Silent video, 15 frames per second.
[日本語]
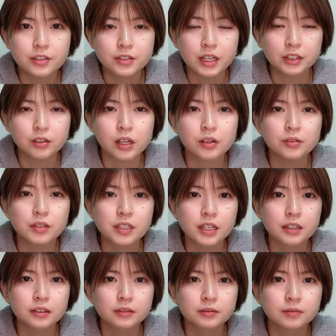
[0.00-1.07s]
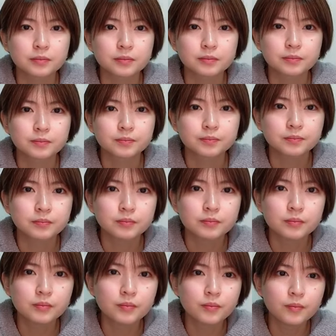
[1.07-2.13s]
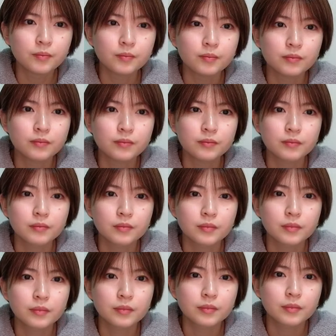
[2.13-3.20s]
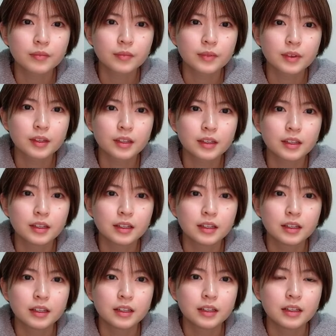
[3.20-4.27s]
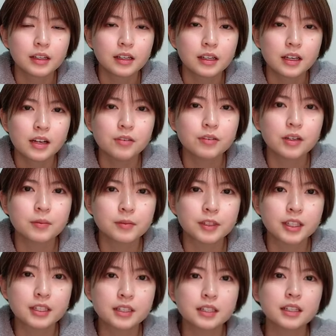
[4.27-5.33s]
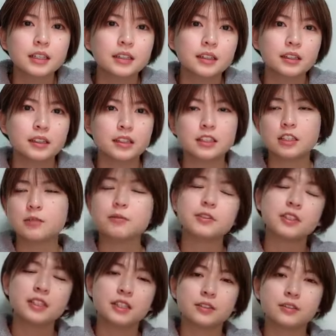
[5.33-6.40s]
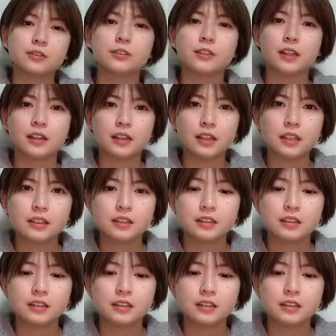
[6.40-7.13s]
うはとおちゃんおが昔やっててチーム G 公演で